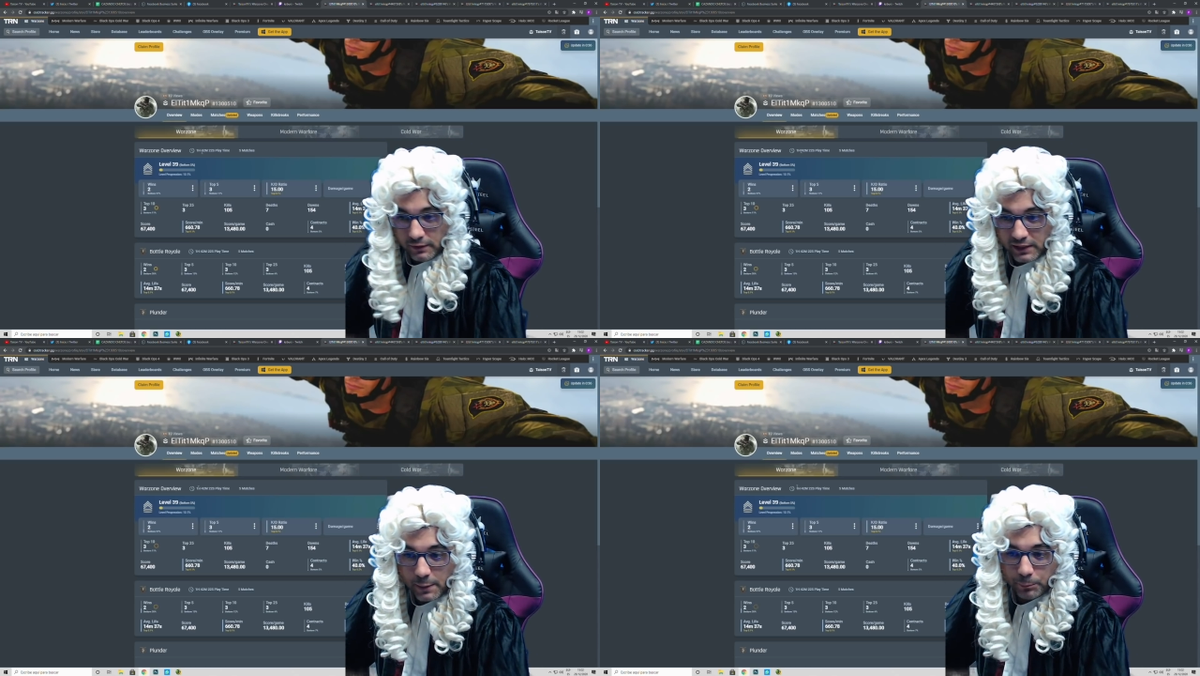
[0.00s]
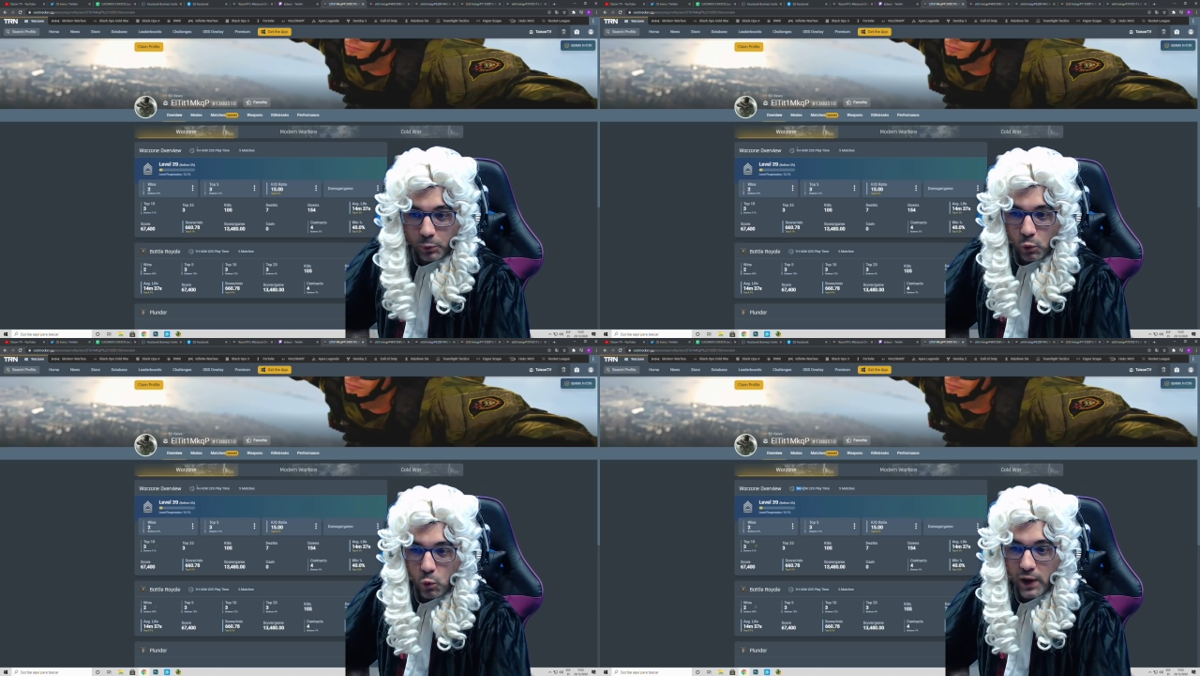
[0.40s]

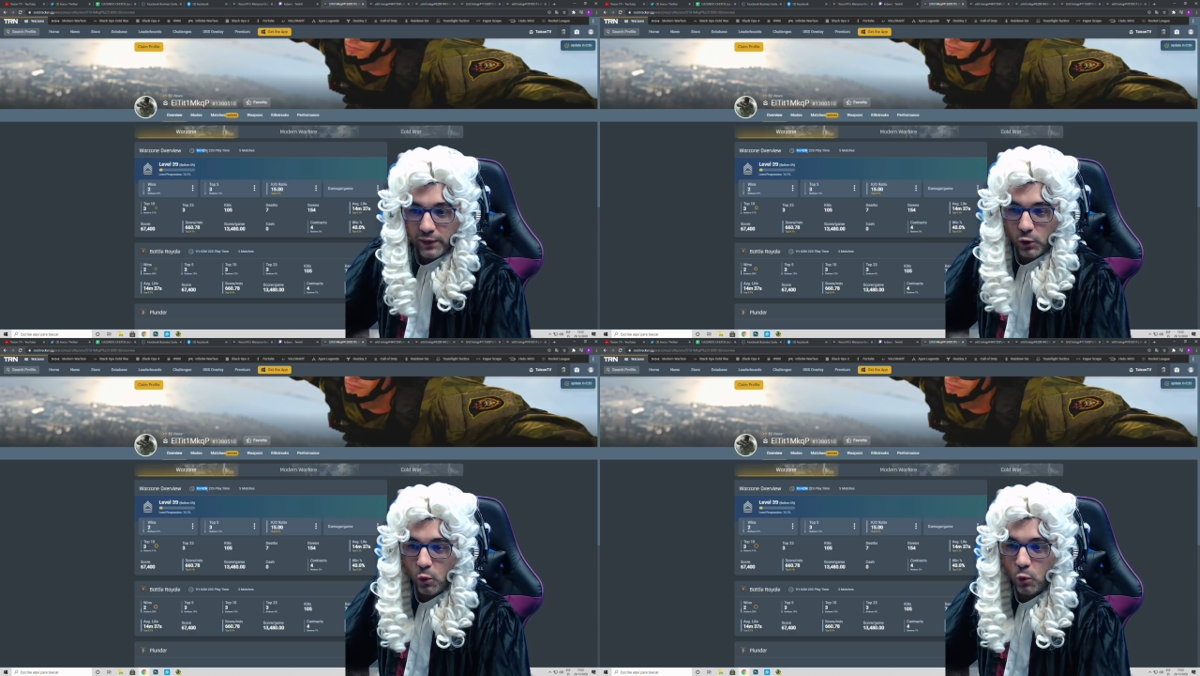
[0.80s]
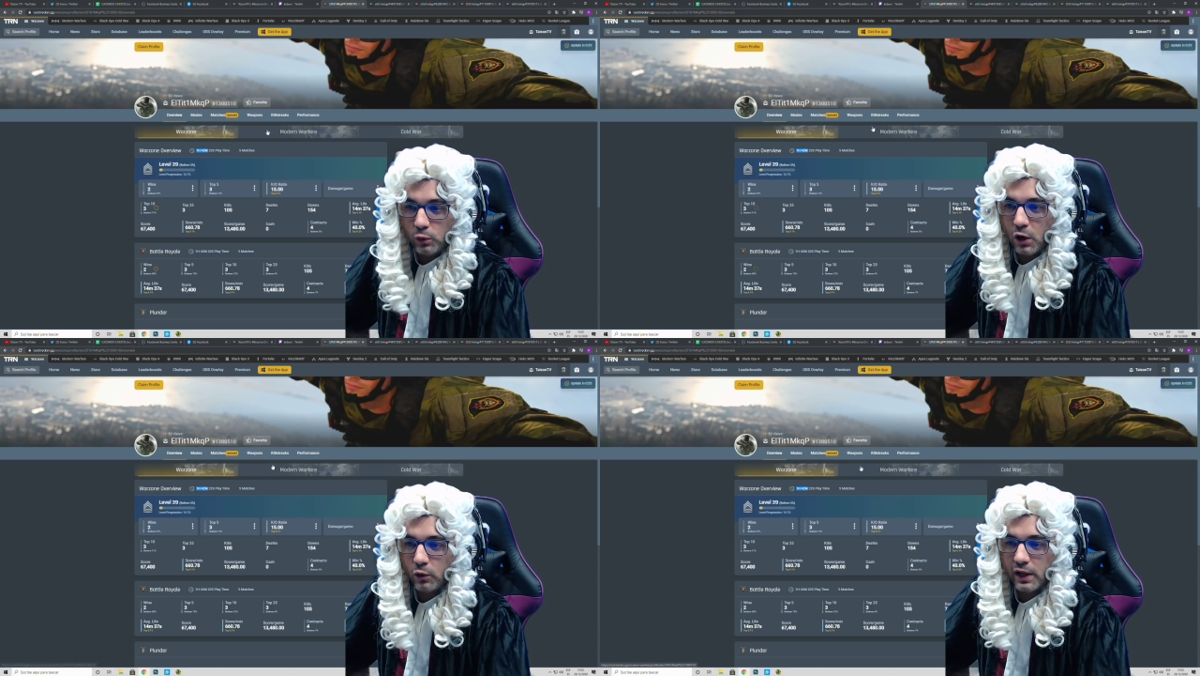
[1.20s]
Tiempo jugado,
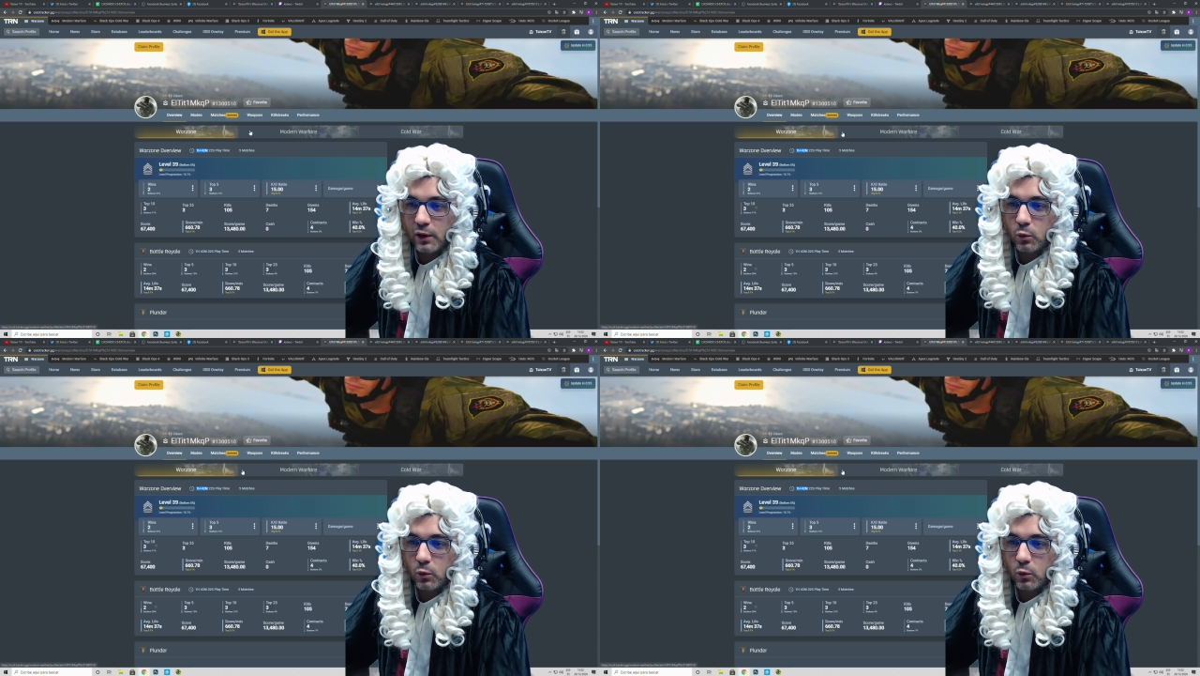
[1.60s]
1 hora